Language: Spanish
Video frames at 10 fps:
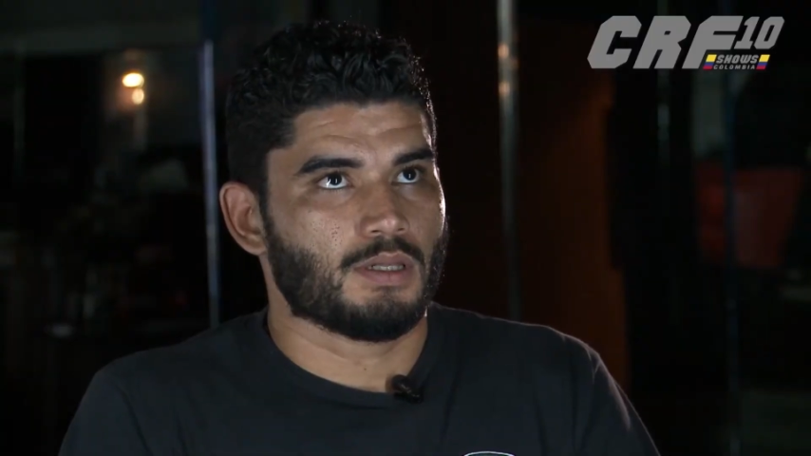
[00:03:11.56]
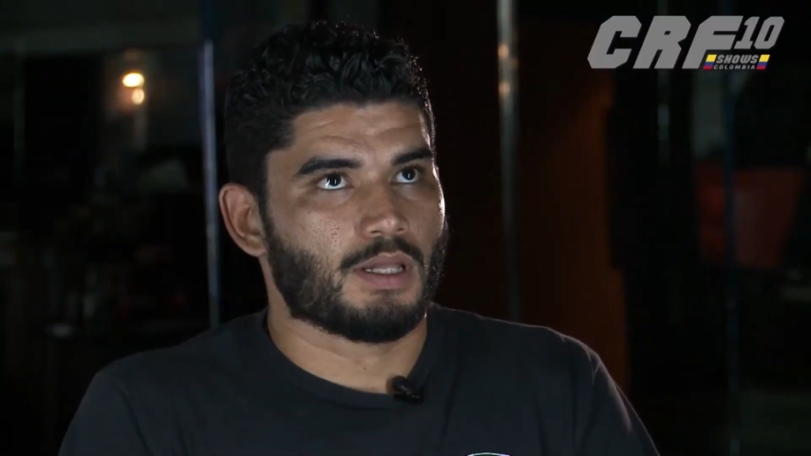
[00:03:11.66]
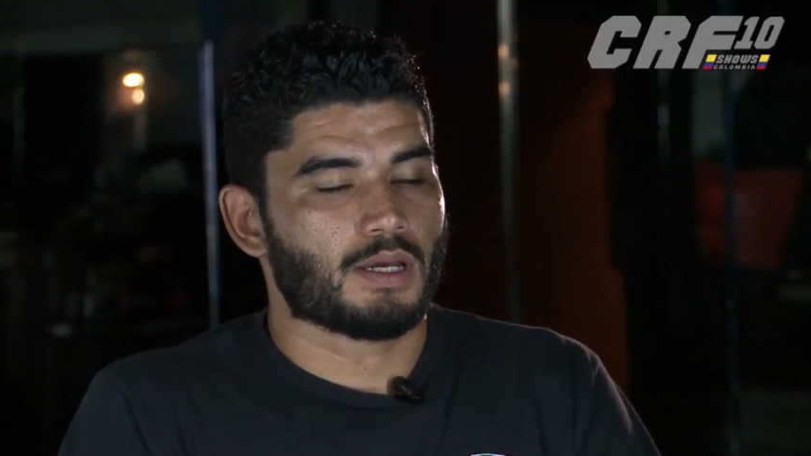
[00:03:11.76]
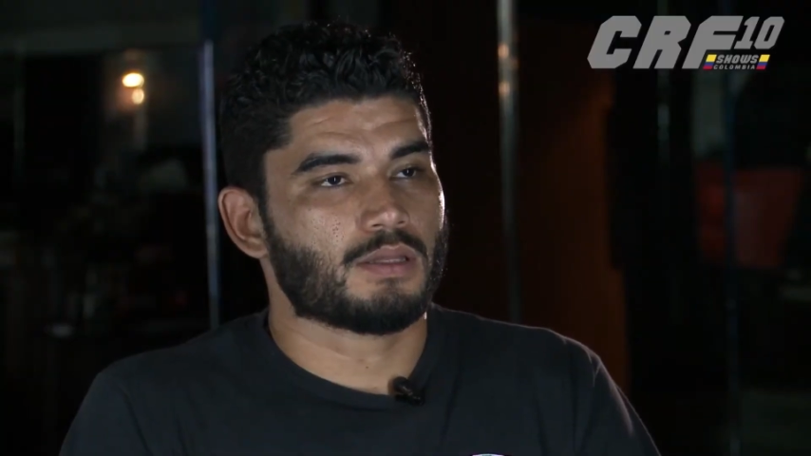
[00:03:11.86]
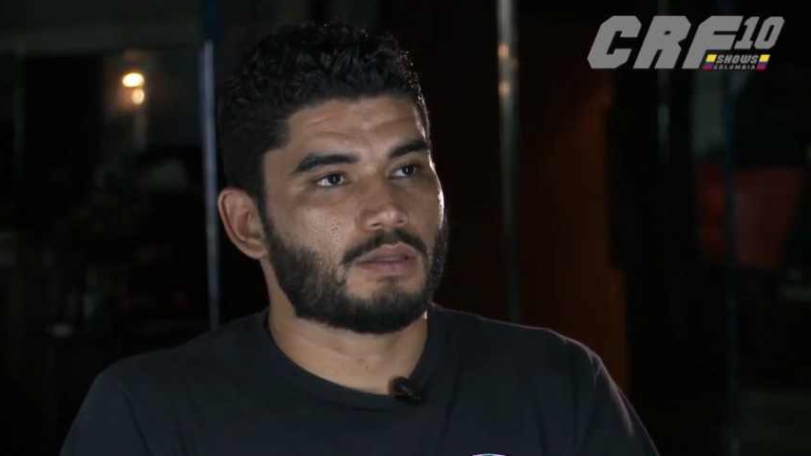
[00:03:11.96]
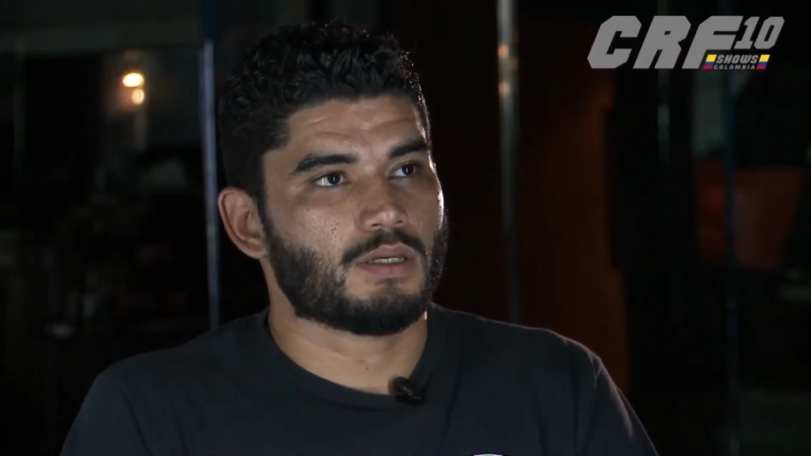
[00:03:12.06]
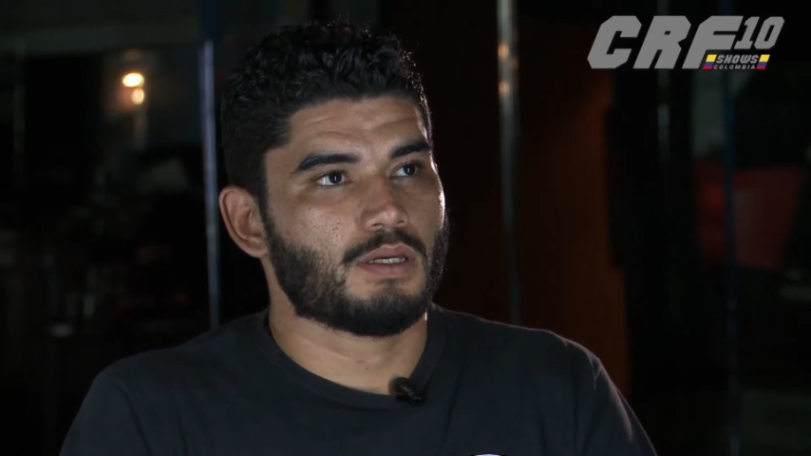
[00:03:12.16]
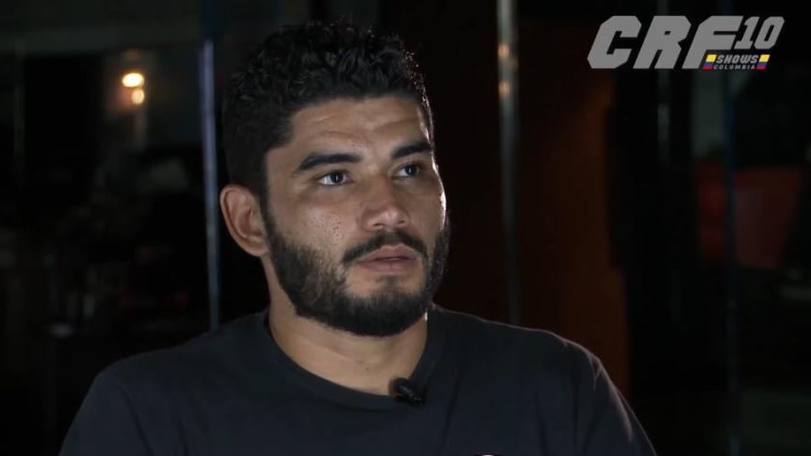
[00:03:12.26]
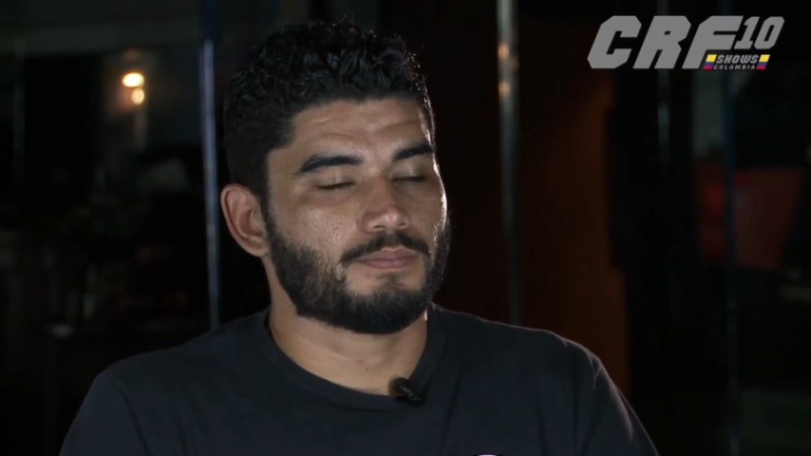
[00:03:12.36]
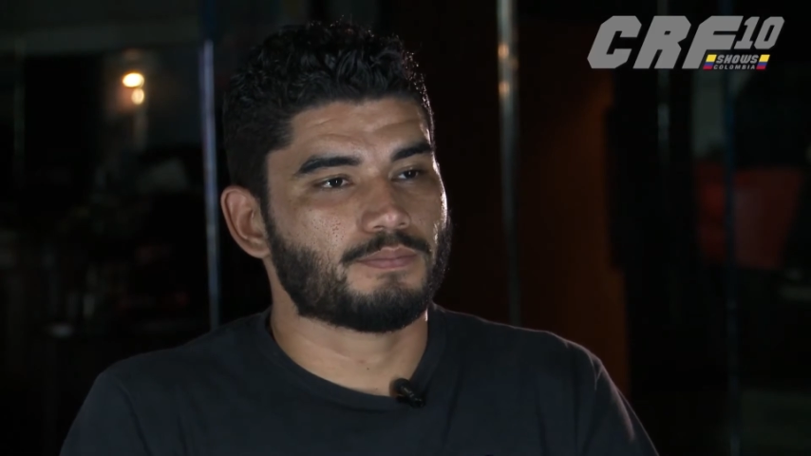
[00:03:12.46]
La
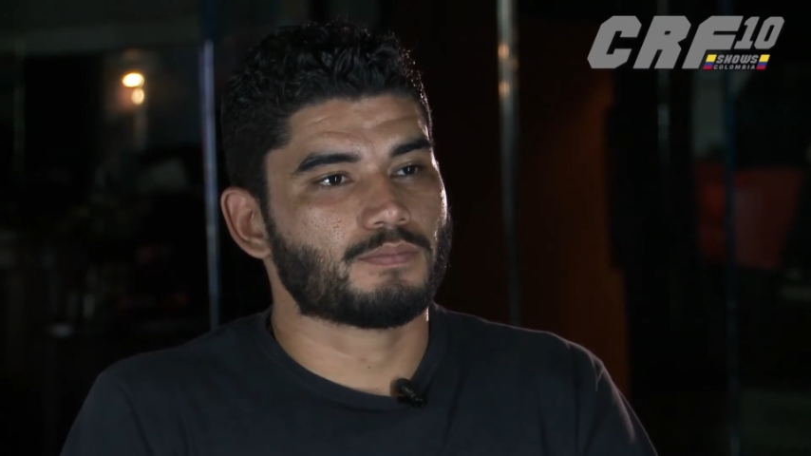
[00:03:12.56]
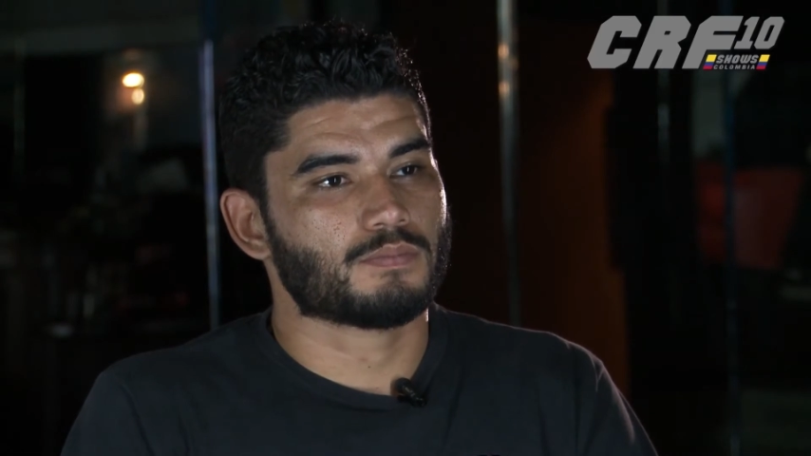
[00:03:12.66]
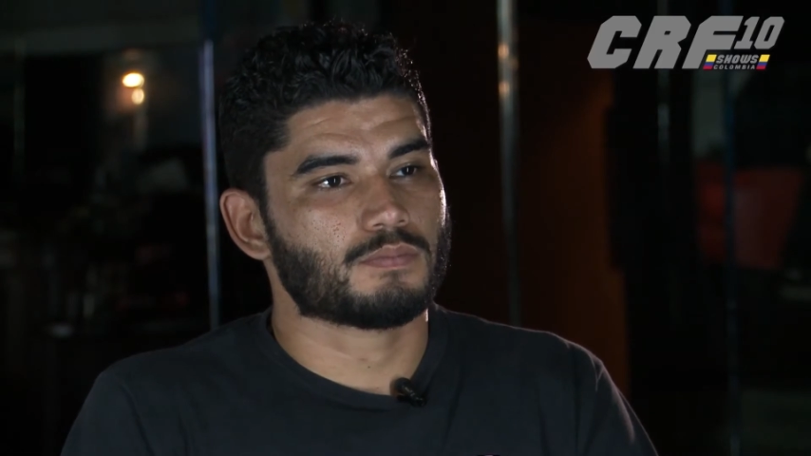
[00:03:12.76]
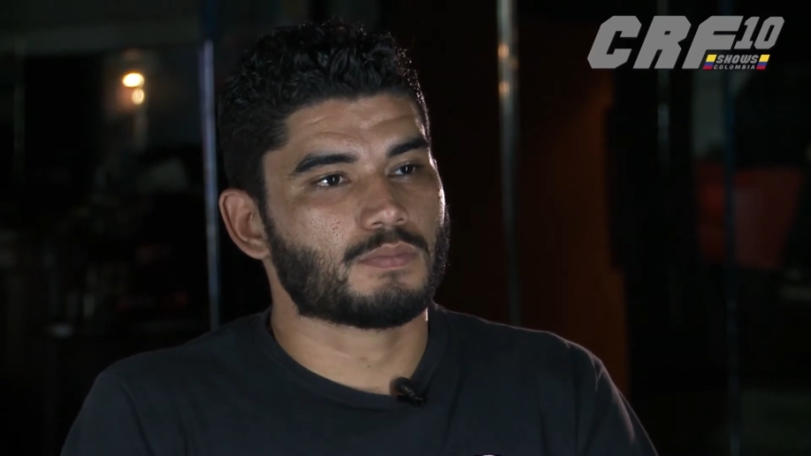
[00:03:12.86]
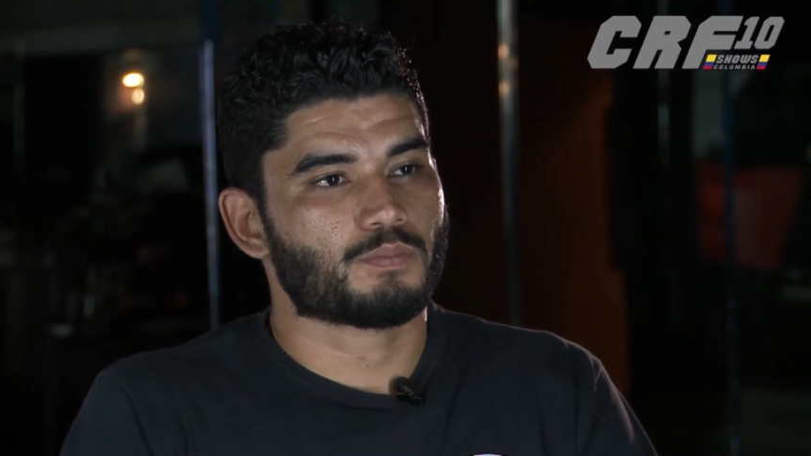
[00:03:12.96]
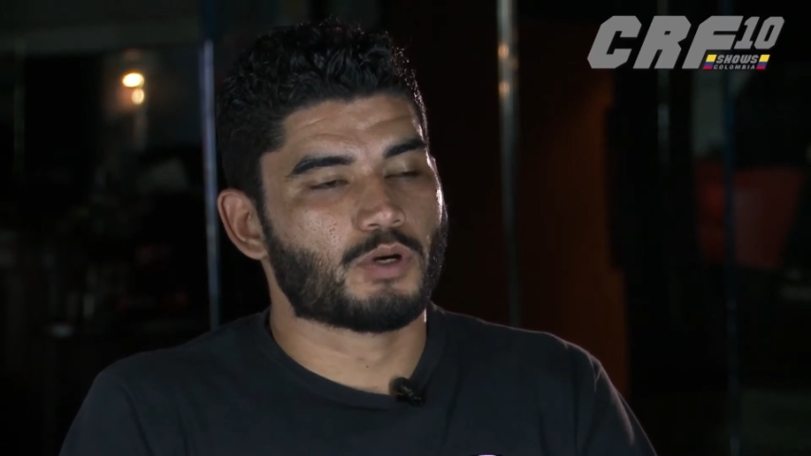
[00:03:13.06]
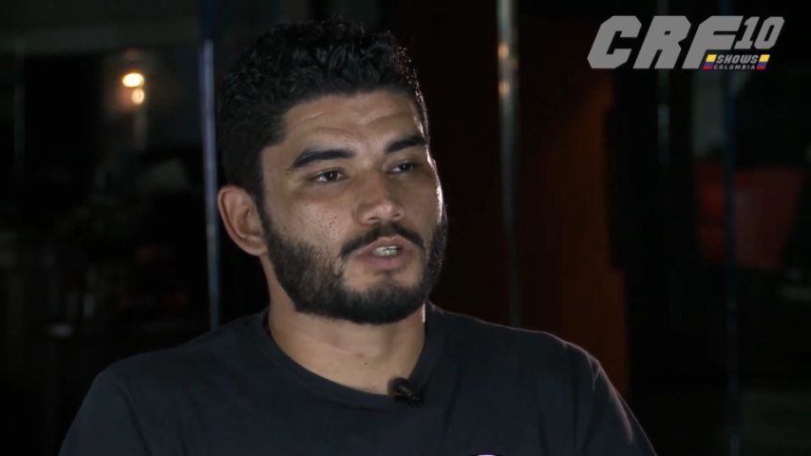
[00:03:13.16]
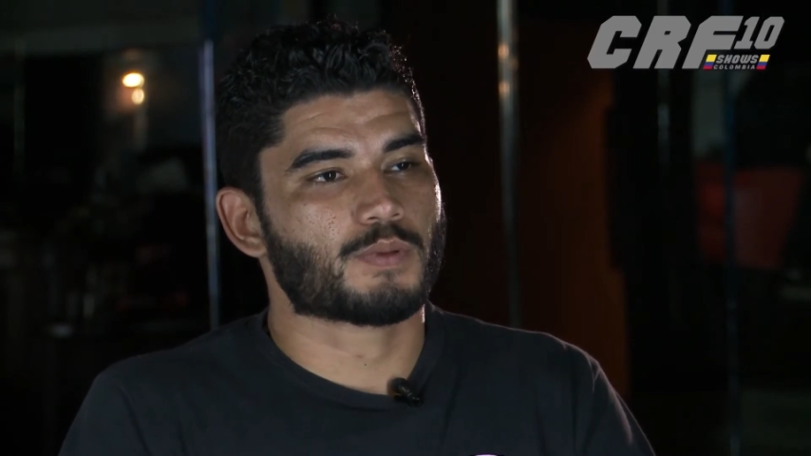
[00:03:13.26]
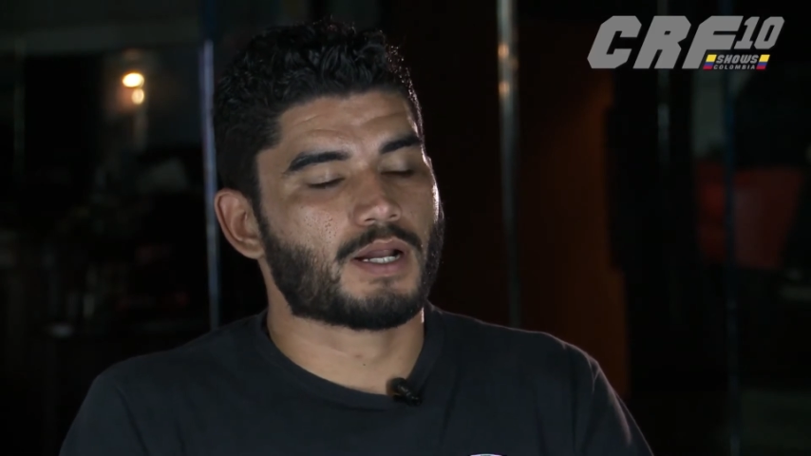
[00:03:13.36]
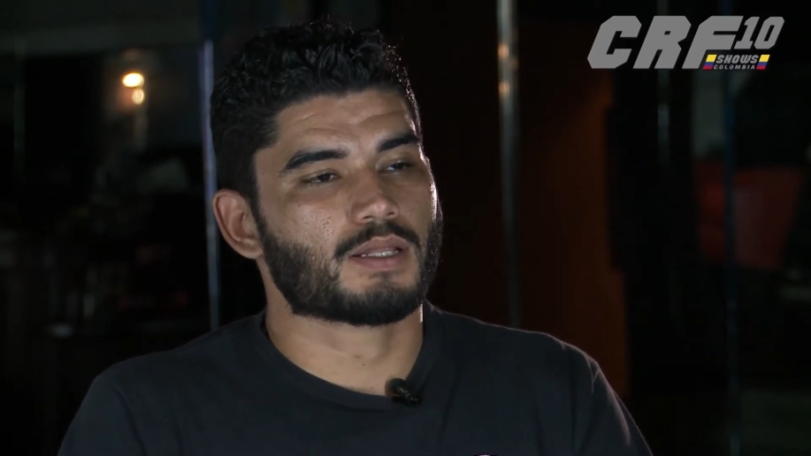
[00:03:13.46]
gente puede
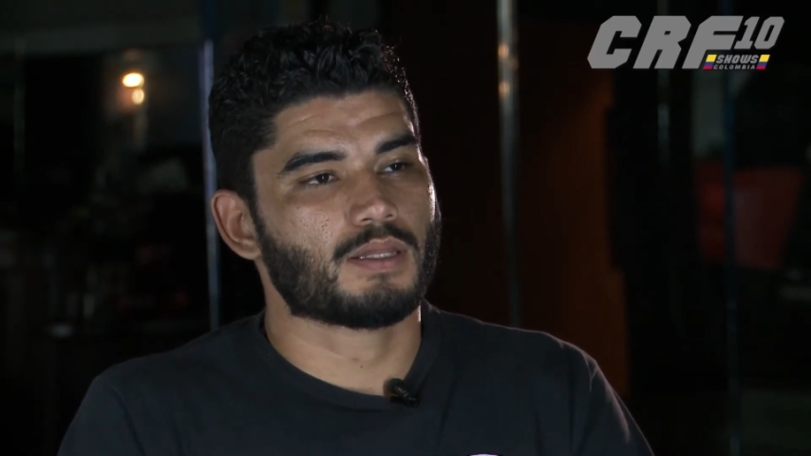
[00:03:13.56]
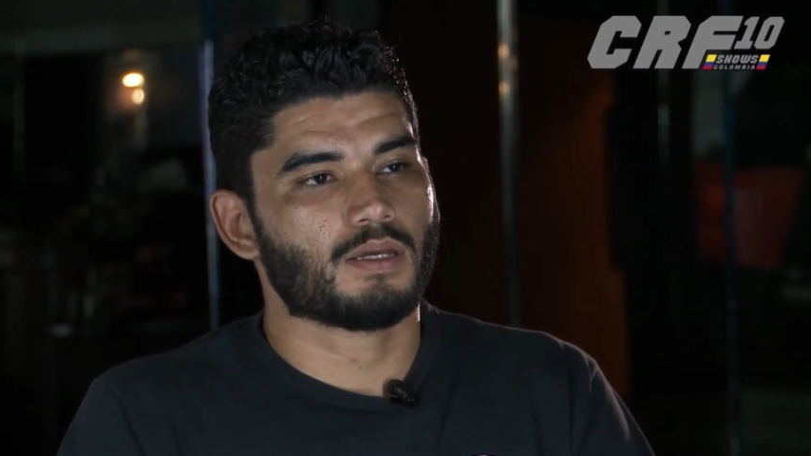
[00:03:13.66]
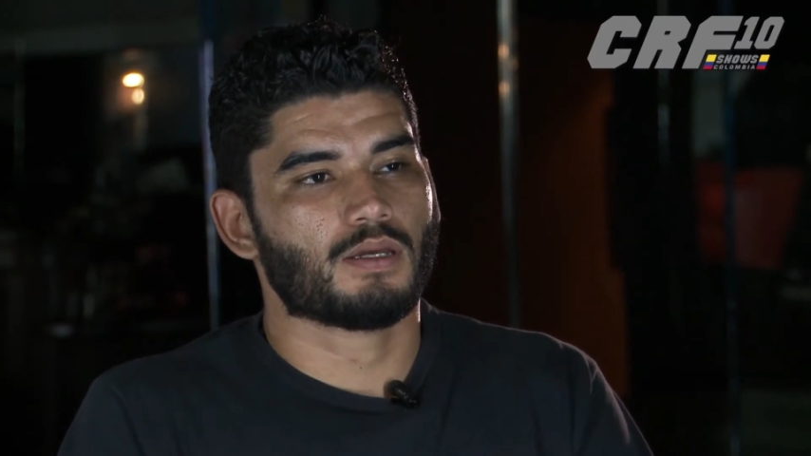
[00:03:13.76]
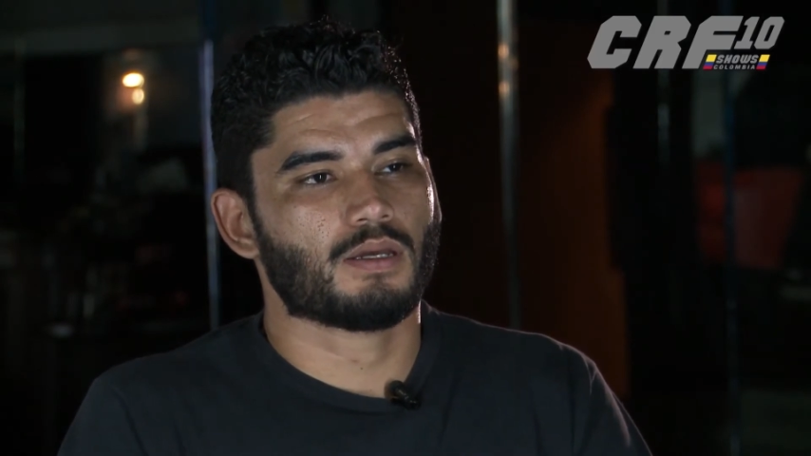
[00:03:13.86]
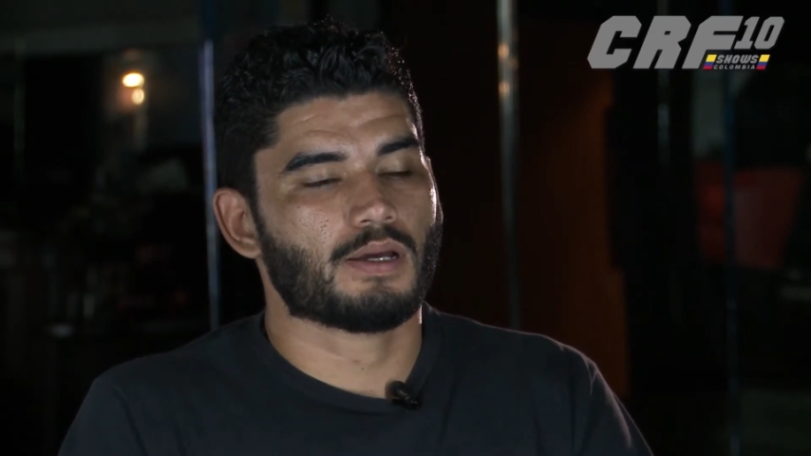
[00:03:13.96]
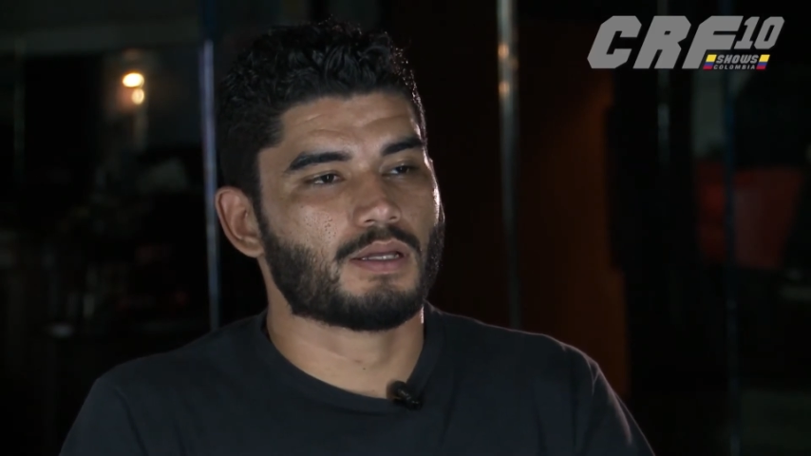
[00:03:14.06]
esperar de